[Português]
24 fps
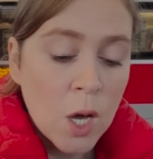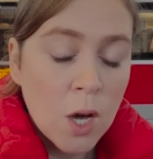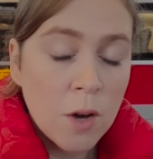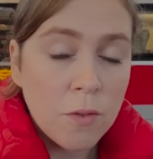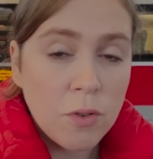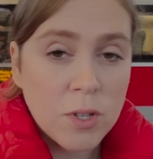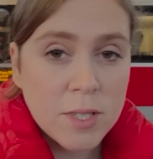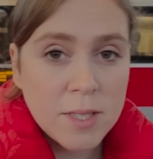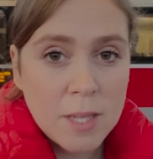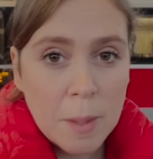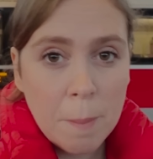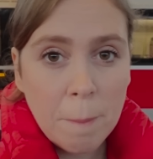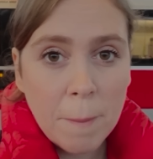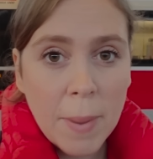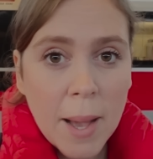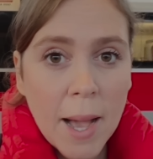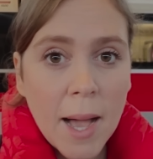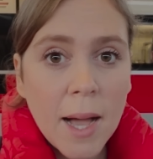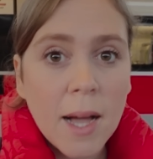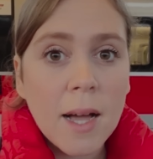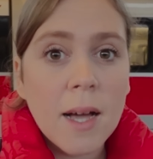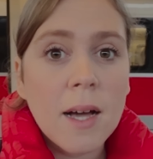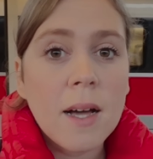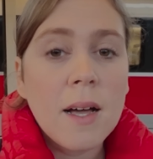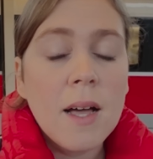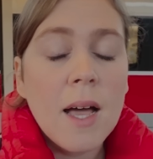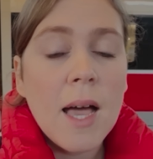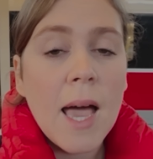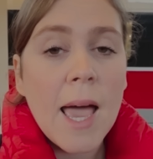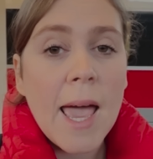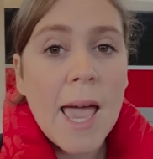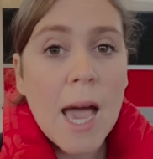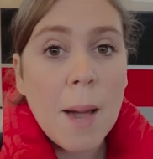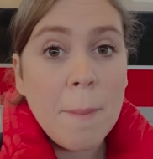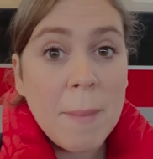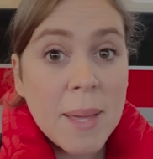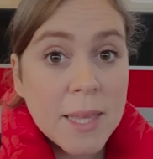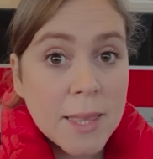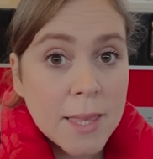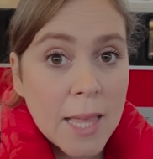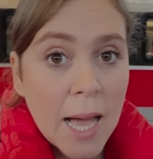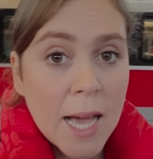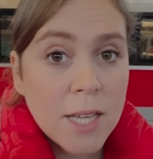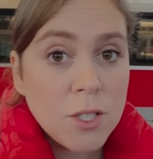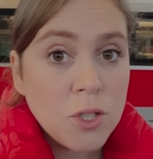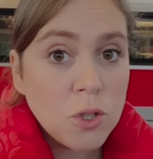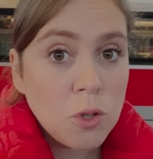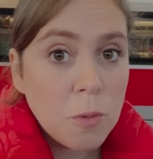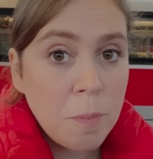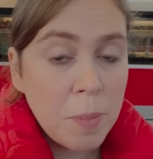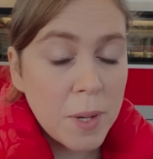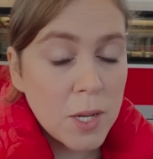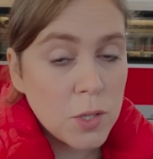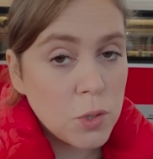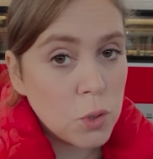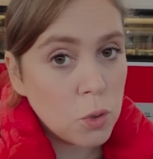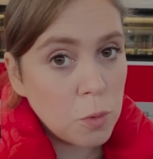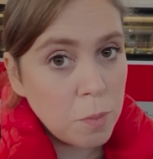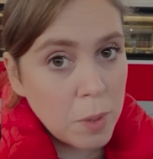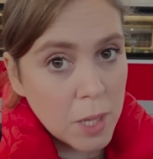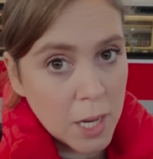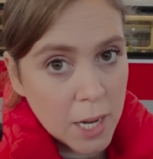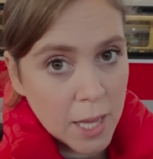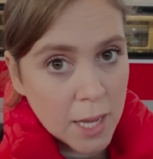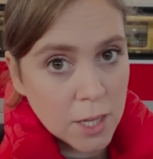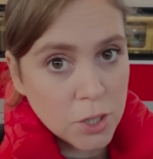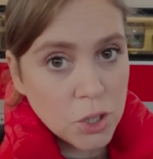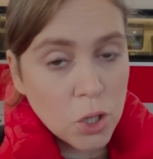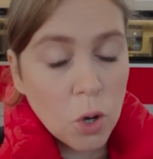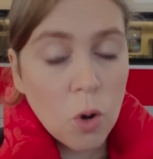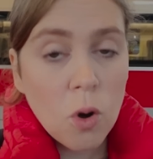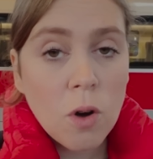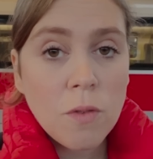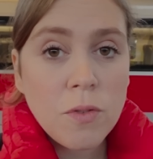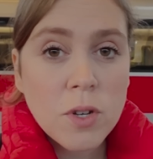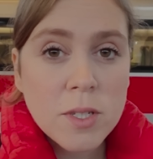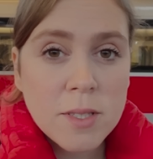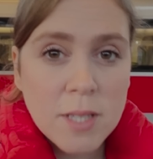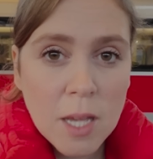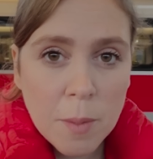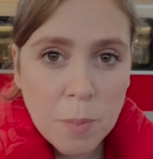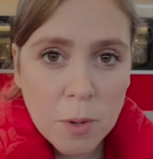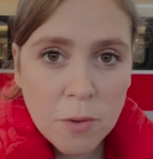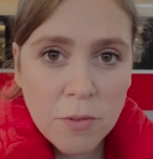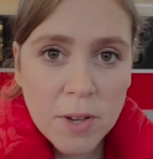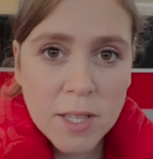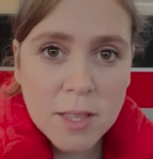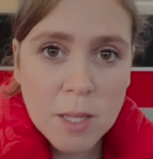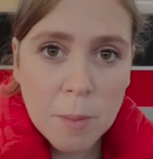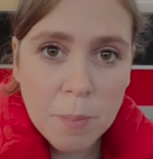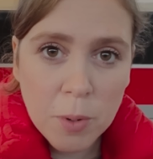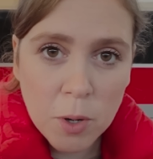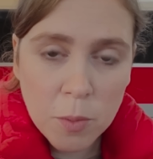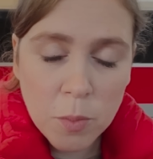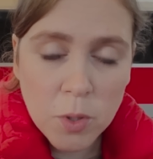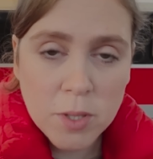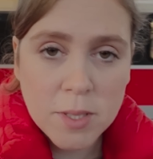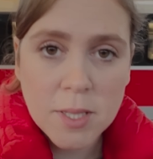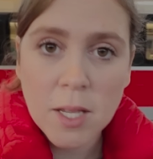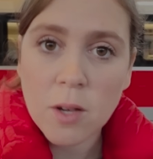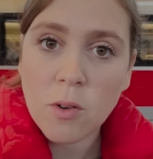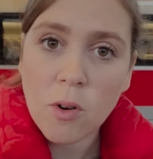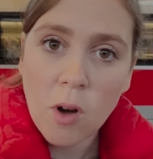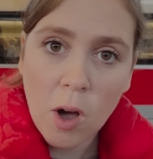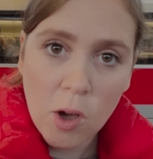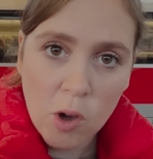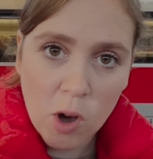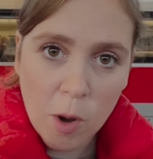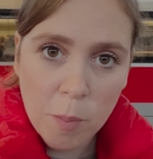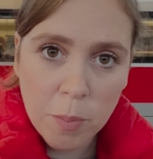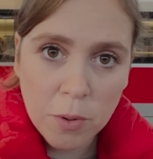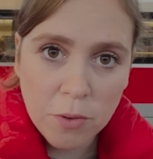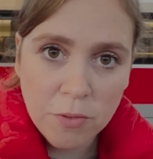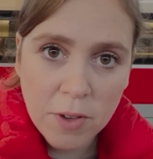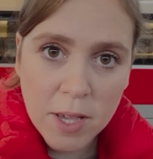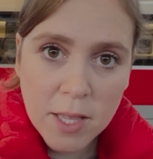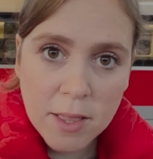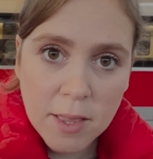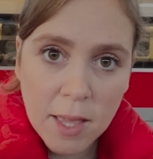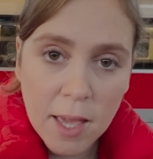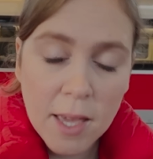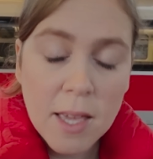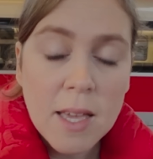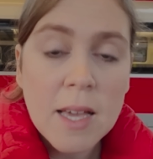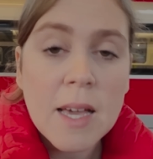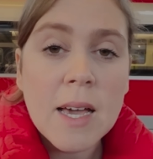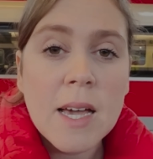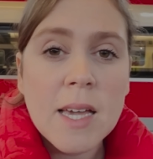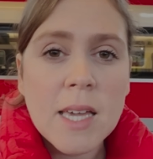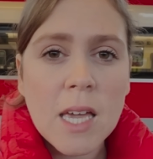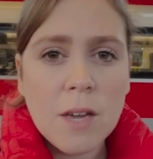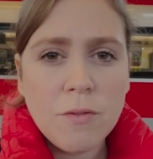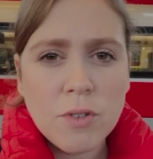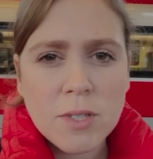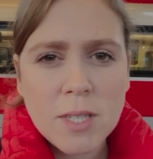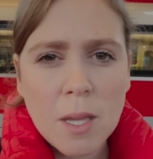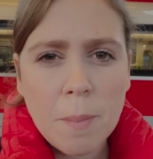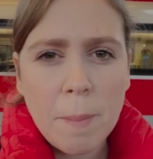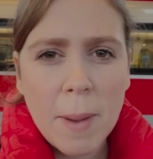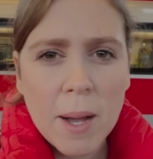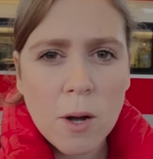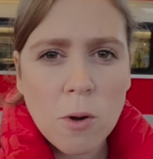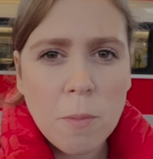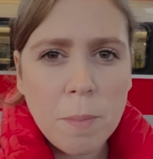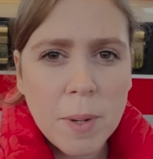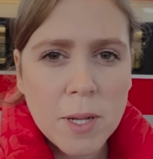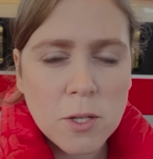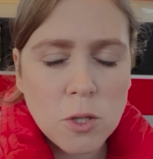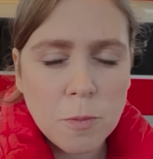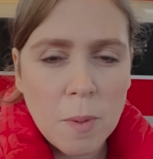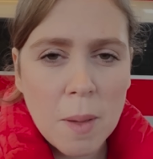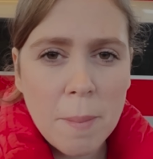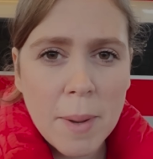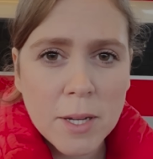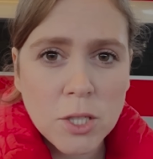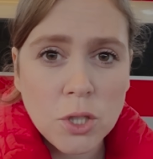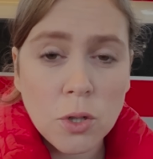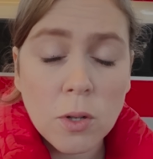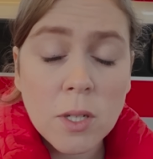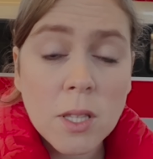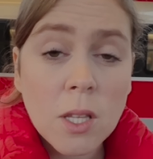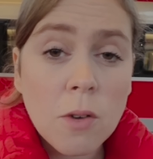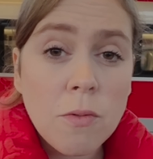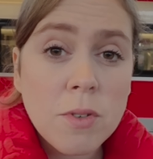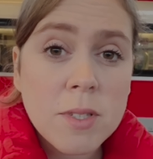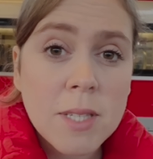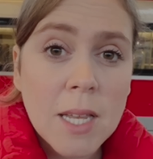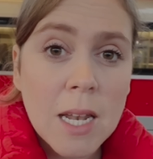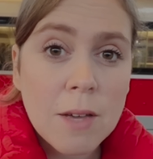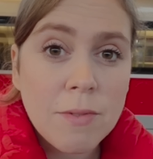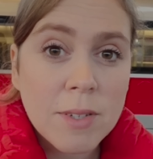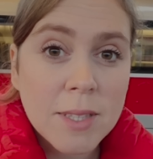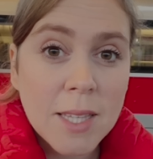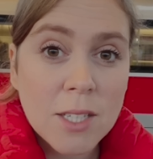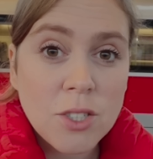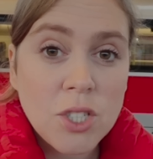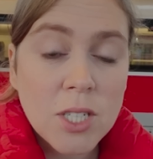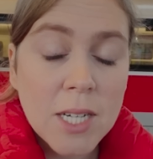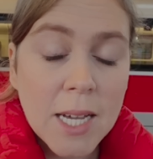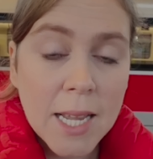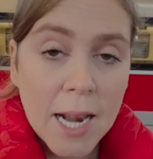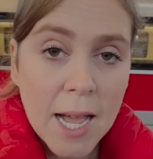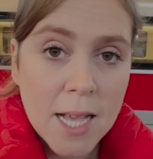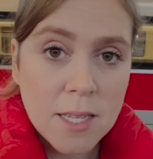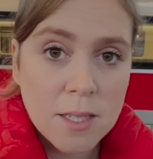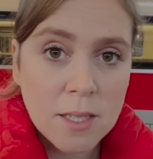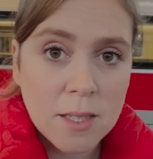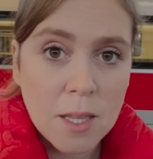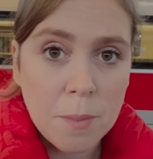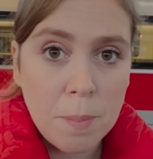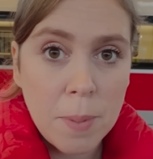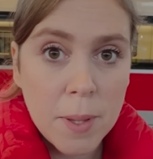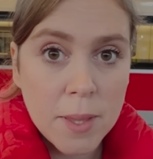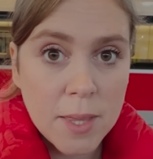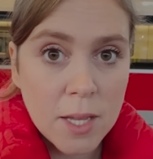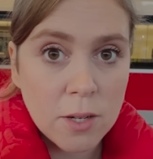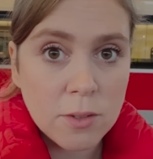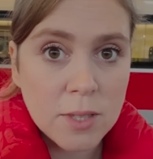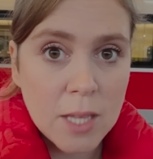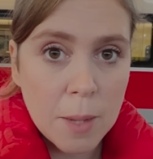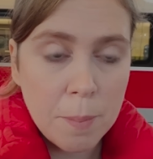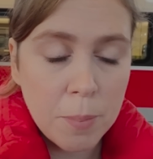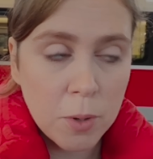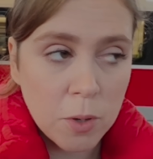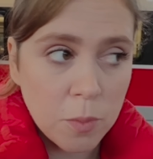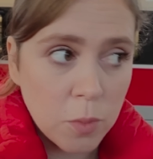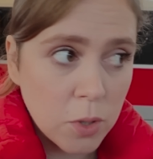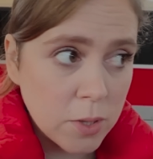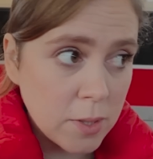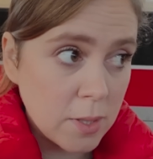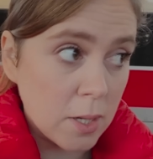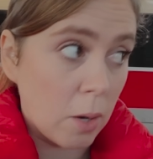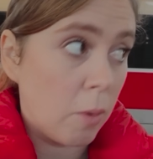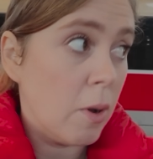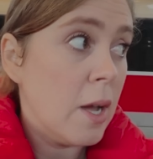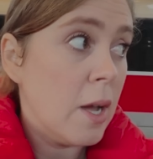você paga é a metade do preço do bilhete, ou você aproveita a promoção igual eu aproveitei, e aí você paga um preço bem baixo, ou então você leva até de graça, dependendo da promoção.